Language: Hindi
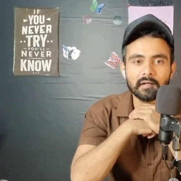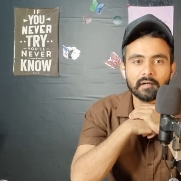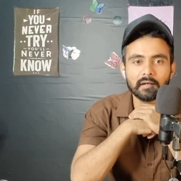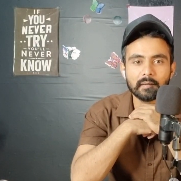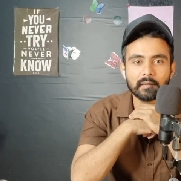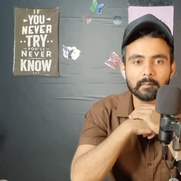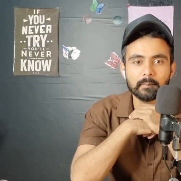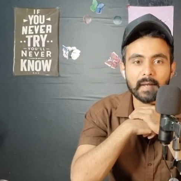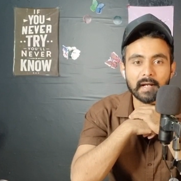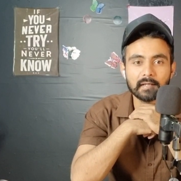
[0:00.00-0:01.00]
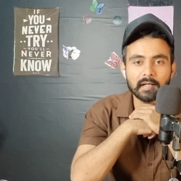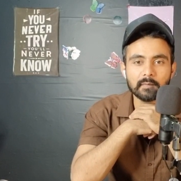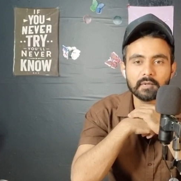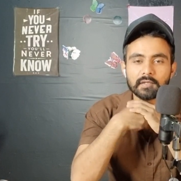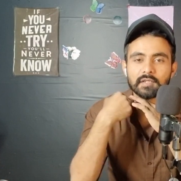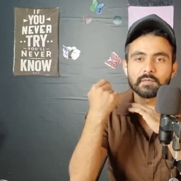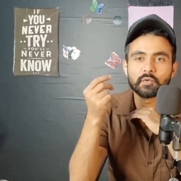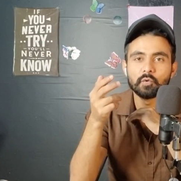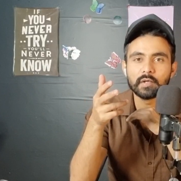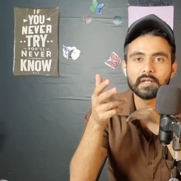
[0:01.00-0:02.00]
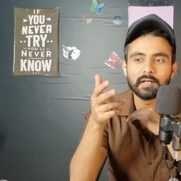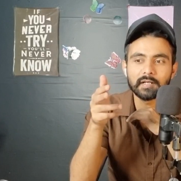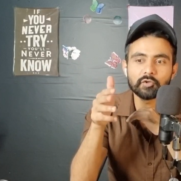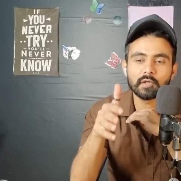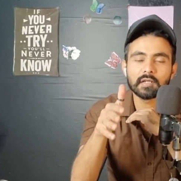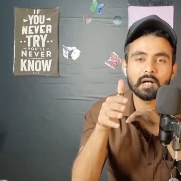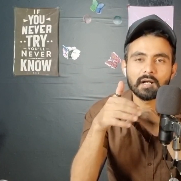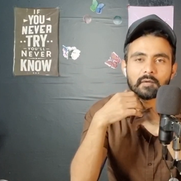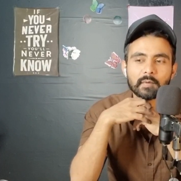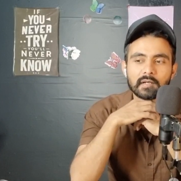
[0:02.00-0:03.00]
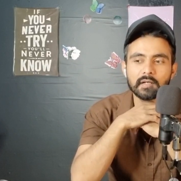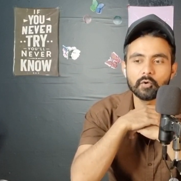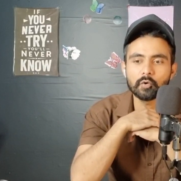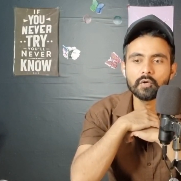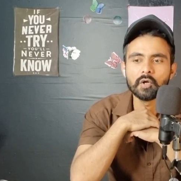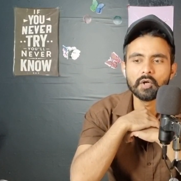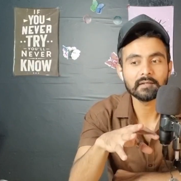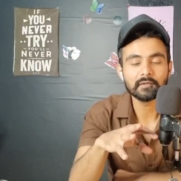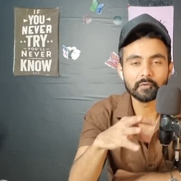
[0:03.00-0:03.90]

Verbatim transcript: बैग टाइप का जिसमें गोली लगे तो आर पार ना हो हाँ।